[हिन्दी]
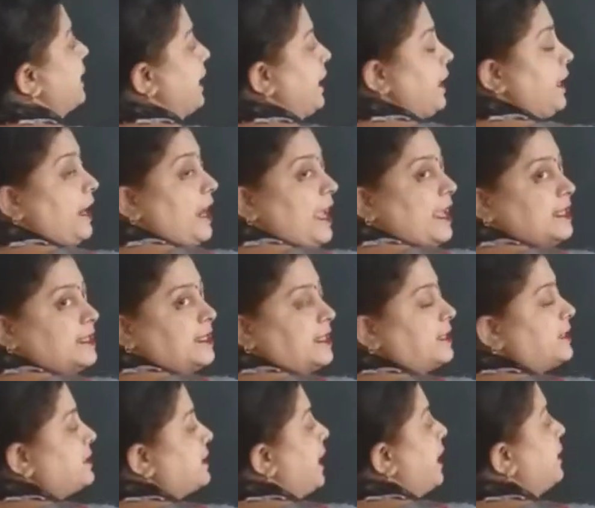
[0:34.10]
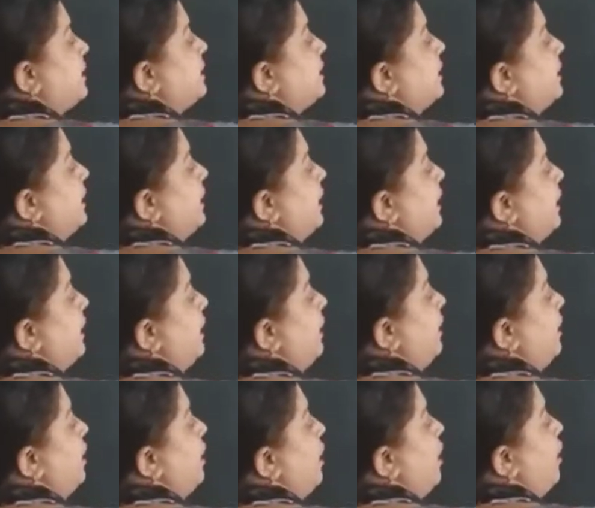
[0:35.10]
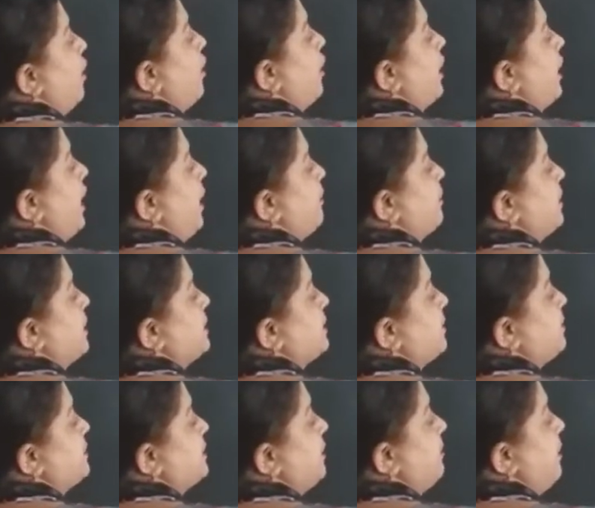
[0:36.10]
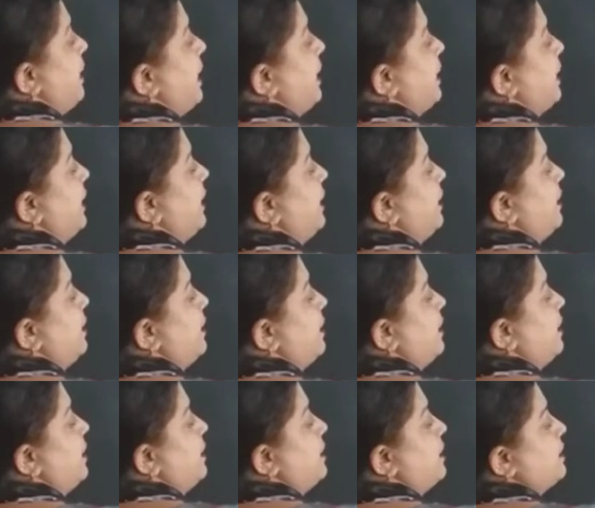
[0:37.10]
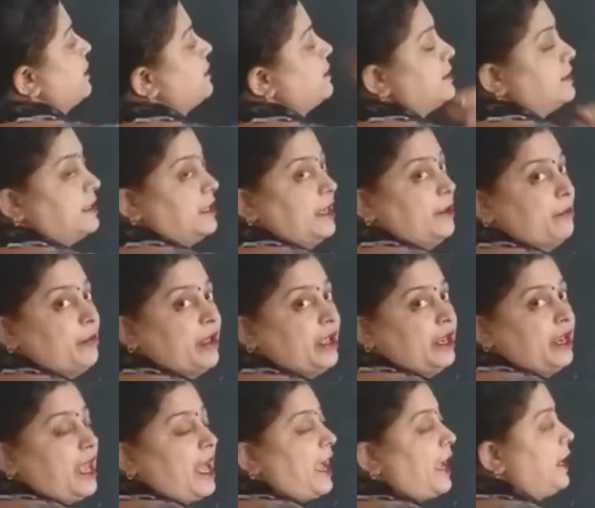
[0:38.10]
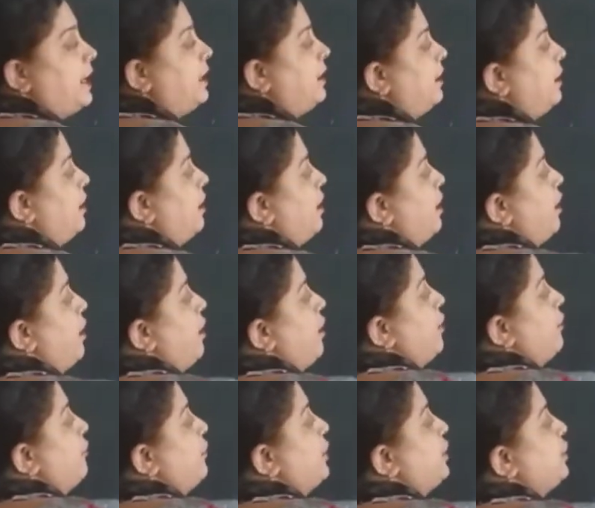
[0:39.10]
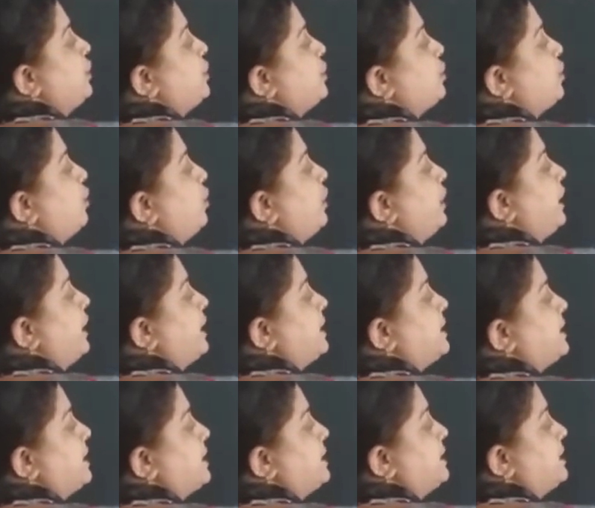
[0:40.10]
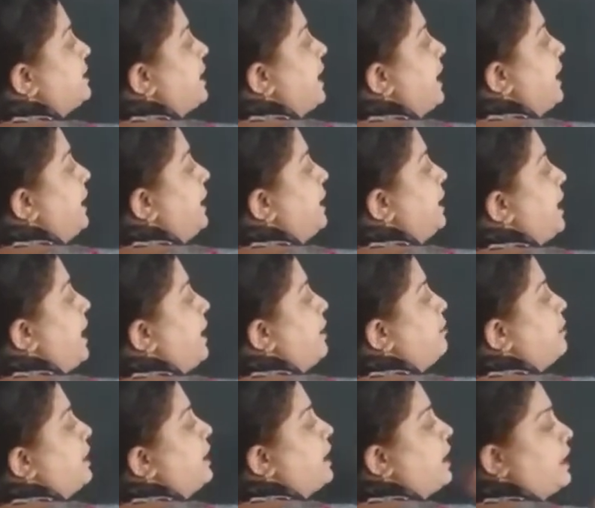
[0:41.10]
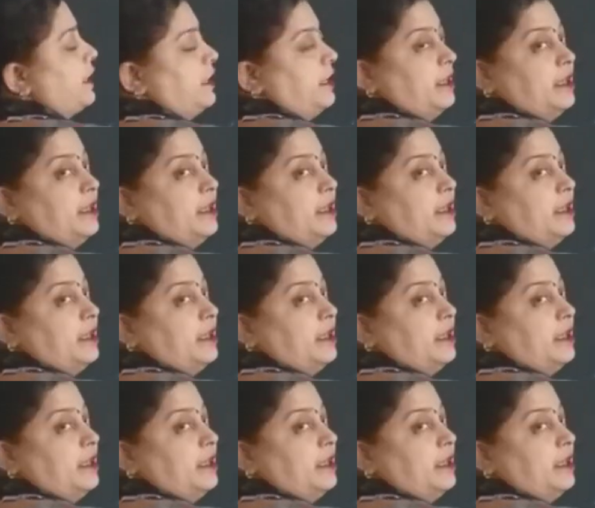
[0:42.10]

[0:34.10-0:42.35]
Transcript: आपने दूसरे लाइन से शुरू करना है सबसे पहले स्लीपिंग लाइन फिर एक छोटा सा वन बनाना है